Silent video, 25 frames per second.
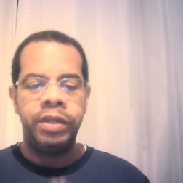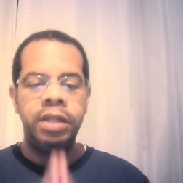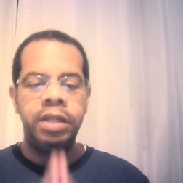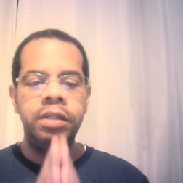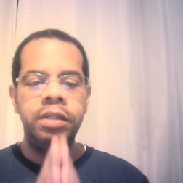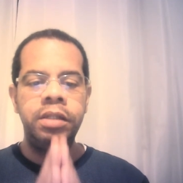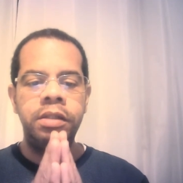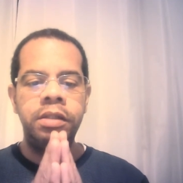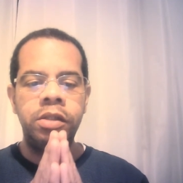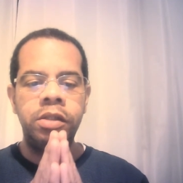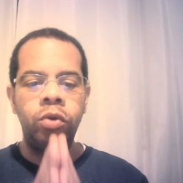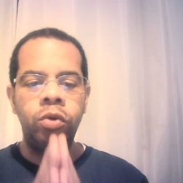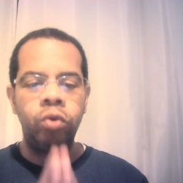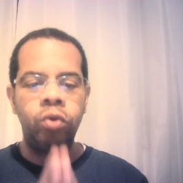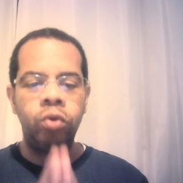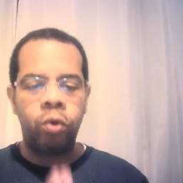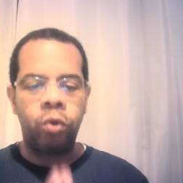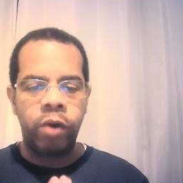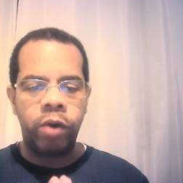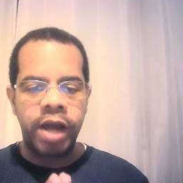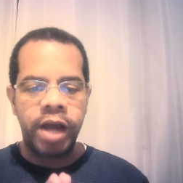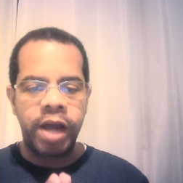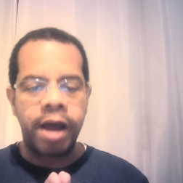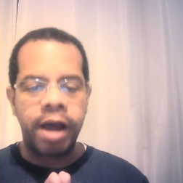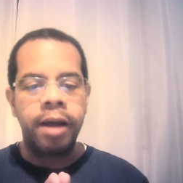Em segundo
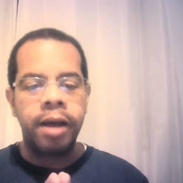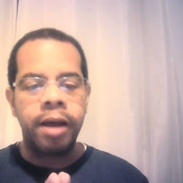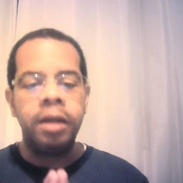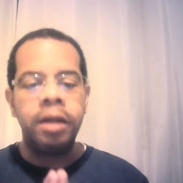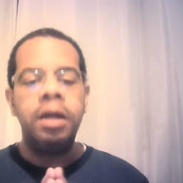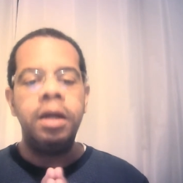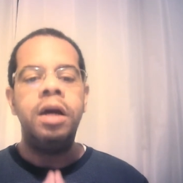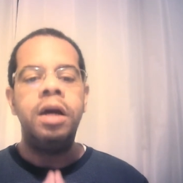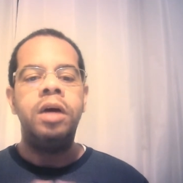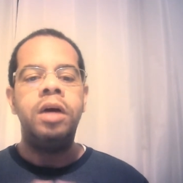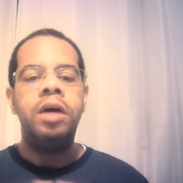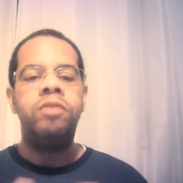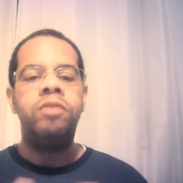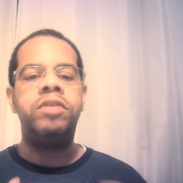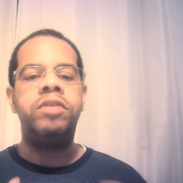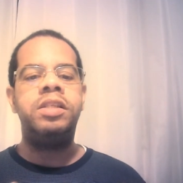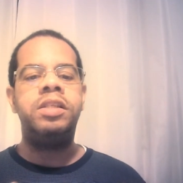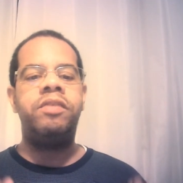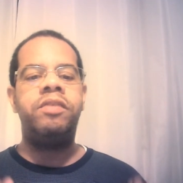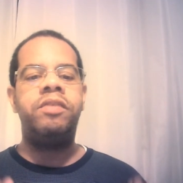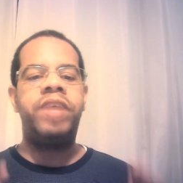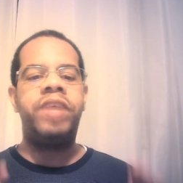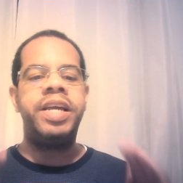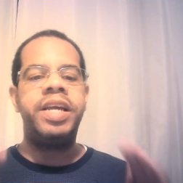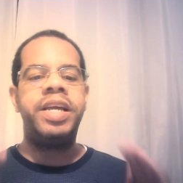lugar,
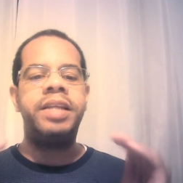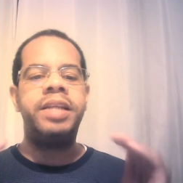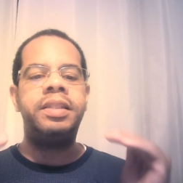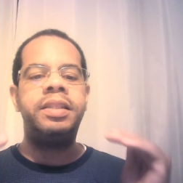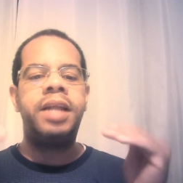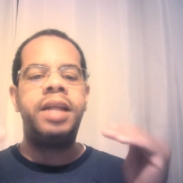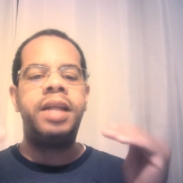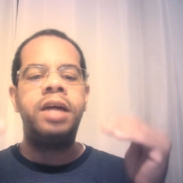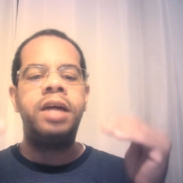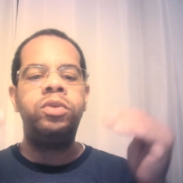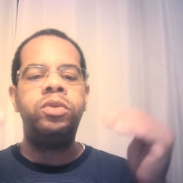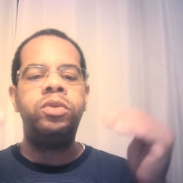você vai entrar